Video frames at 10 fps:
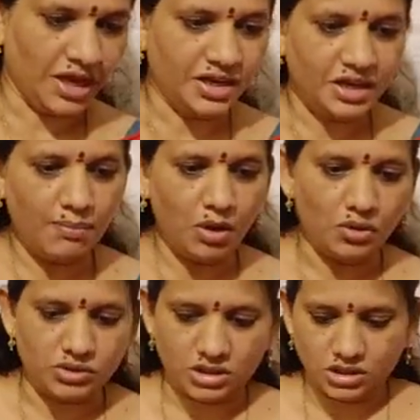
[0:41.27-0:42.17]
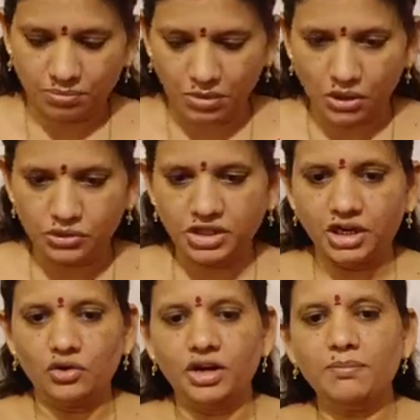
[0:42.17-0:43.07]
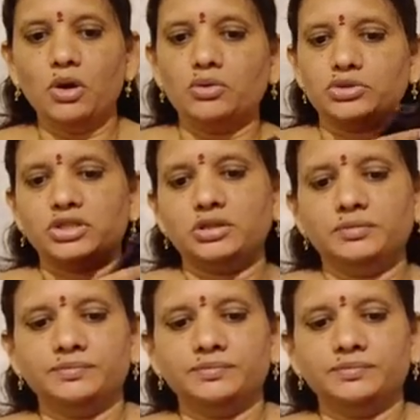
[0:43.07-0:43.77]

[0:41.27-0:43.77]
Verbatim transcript: దానికి బ్లౌజ్ పళ్ళు షేడ్లోనే బ్లౌజ్